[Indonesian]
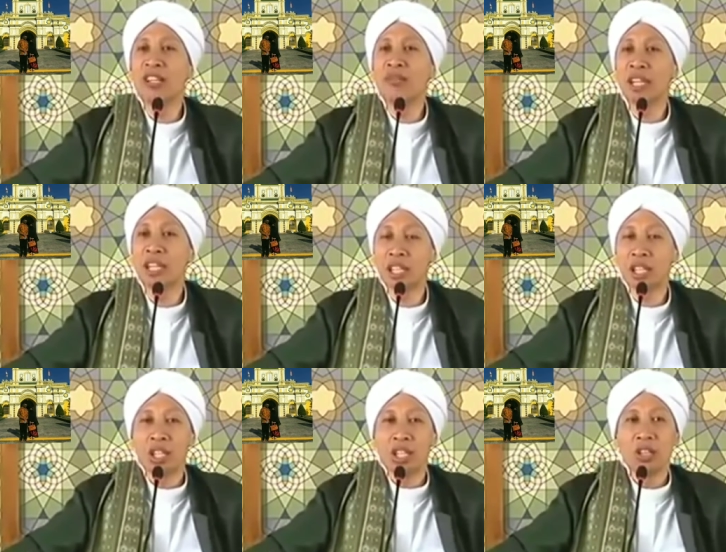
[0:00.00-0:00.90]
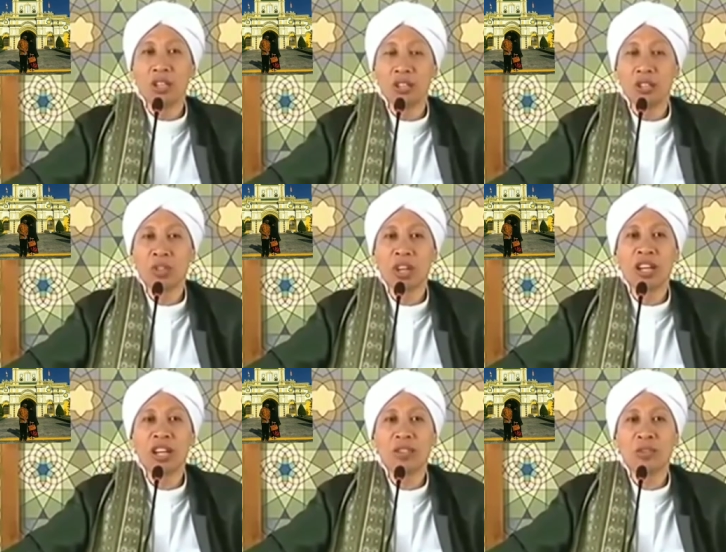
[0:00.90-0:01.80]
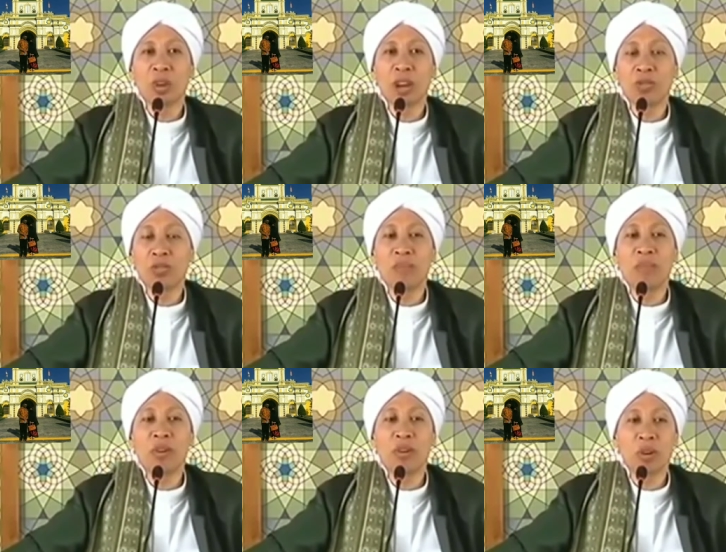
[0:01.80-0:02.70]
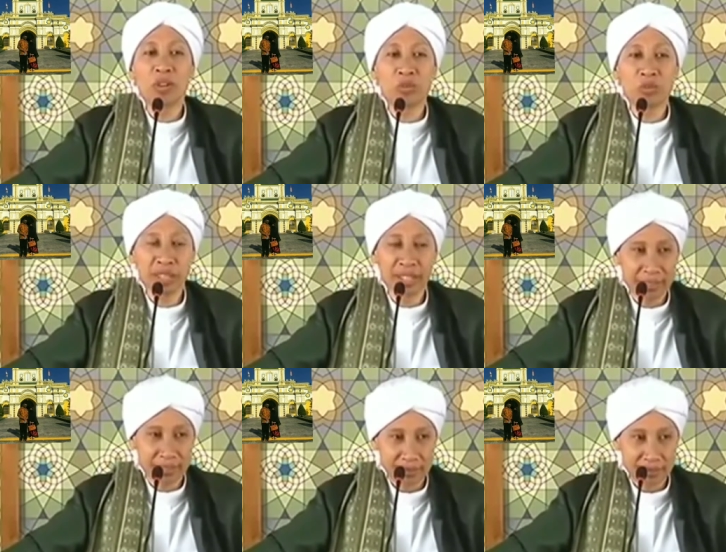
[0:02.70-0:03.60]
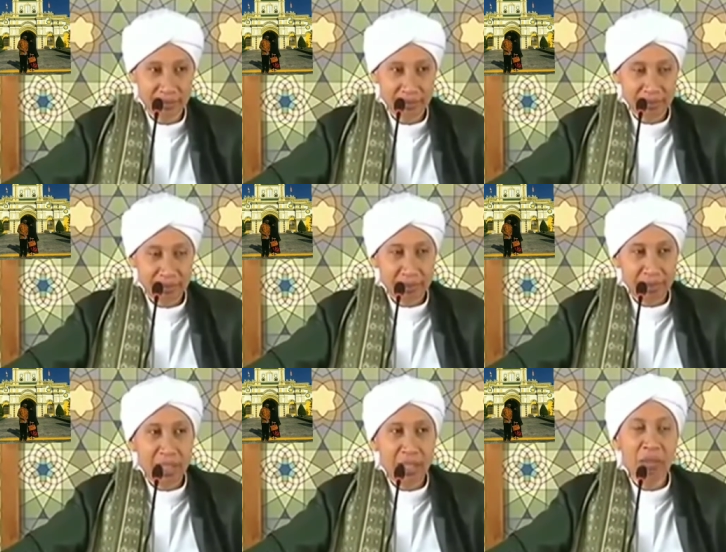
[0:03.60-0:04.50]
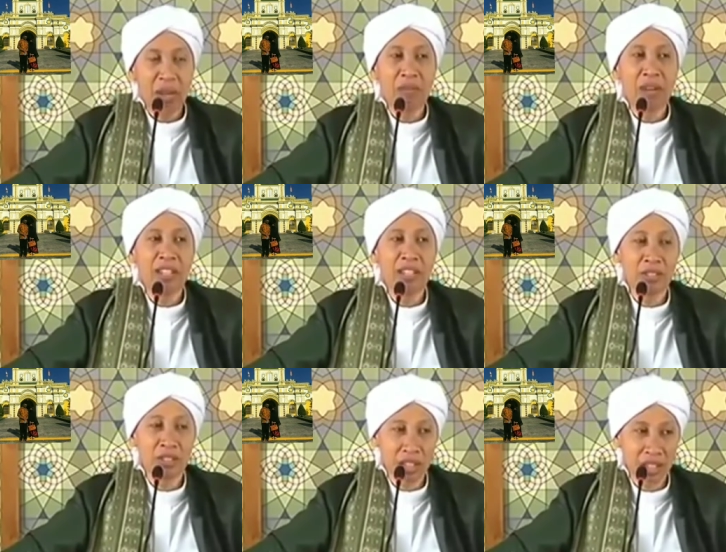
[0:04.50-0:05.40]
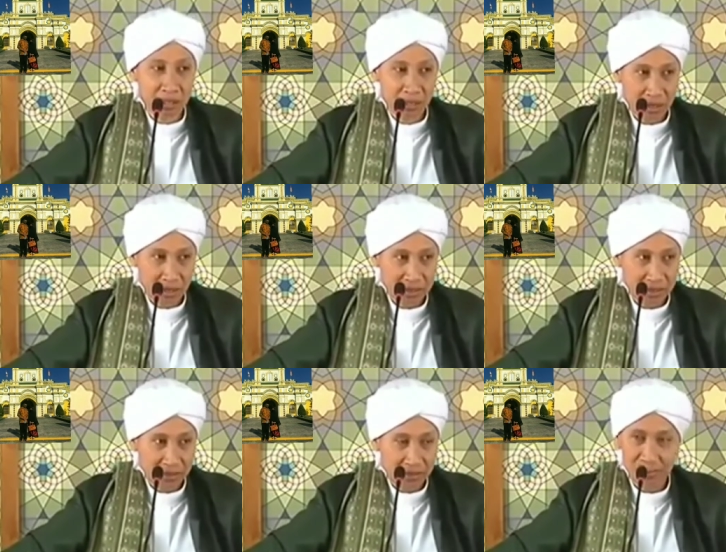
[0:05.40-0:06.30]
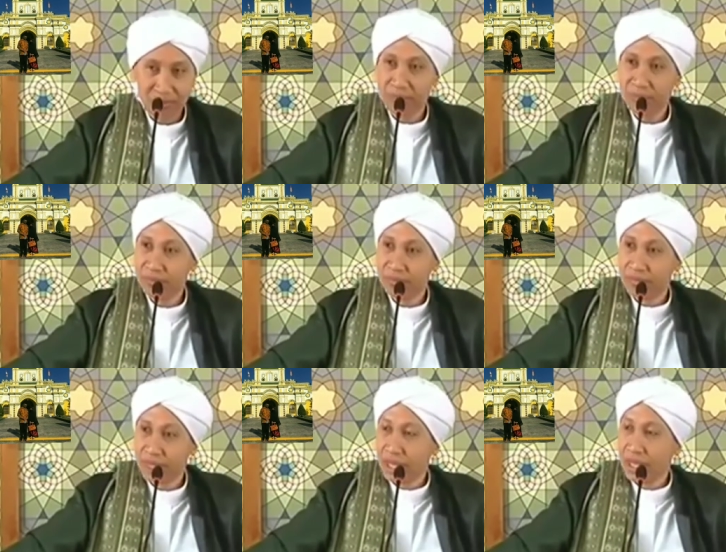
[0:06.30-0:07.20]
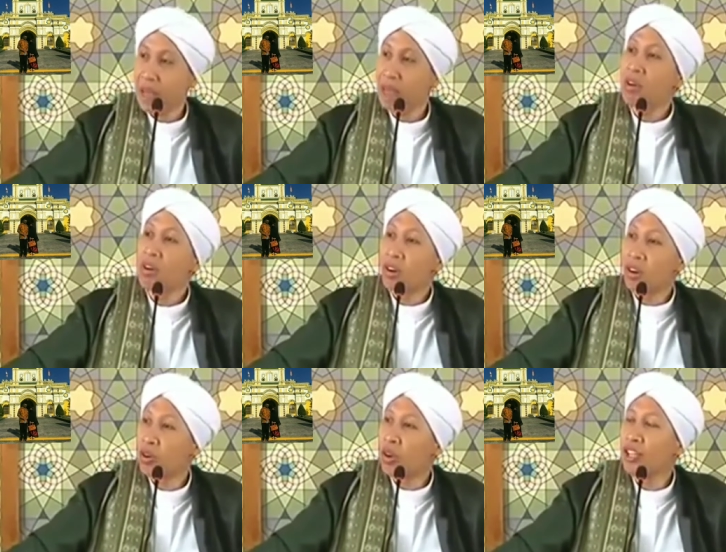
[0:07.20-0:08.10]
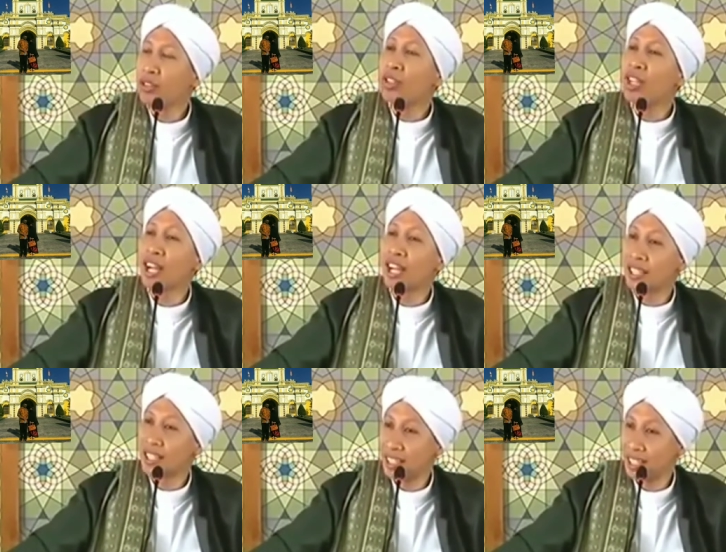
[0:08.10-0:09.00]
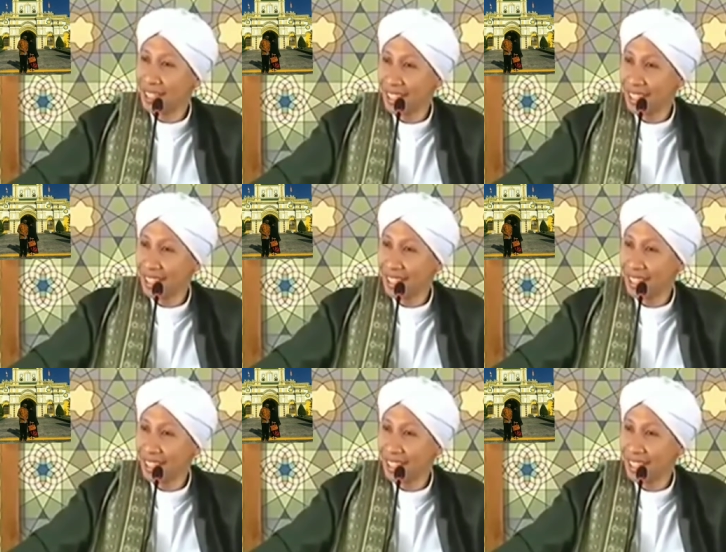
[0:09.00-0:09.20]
begini. Ya Allah, semoga anak keturunanku enggak merokok semuanya. Dan mbah-mbahnya juga enggak merokok. Enggak merokok, doanya untuk yang lain saja deh.